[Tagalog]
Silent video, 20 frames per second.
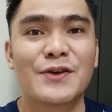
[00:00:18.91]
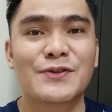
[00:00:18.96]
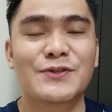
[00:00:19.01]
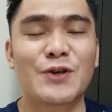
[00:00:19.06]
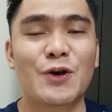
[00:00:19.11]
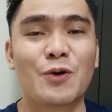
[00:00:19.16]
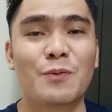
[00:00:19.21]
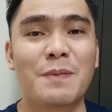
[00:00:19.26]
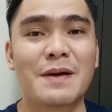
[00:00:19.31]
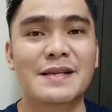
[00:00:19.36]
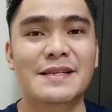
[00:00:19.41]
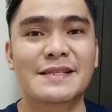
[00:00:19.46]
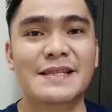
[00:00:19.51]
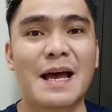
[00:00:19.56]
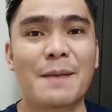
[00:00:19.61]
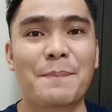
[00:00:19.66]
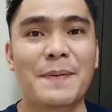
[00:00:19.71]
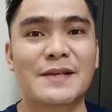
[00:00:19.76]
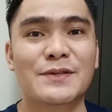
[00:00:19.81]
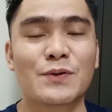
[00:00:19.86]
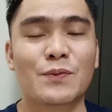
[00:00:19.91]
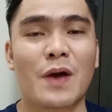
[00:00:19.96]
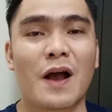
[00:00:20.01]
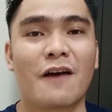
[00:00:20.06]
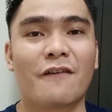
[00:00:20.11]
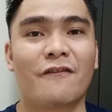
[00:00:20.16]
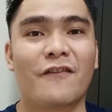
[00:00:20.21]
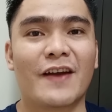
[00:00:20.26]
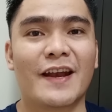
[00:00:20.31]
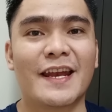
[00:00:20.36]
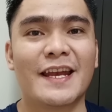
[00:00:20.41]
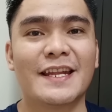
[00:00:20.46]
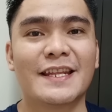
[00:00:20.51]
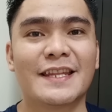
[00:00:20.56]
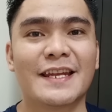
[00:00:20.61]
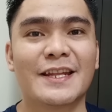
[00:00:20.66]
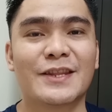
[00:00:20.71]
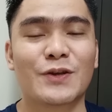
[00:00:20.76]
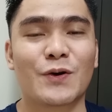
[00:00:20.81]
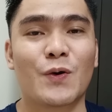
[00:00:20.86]
So basta pasok ang
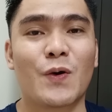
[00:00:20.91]
validity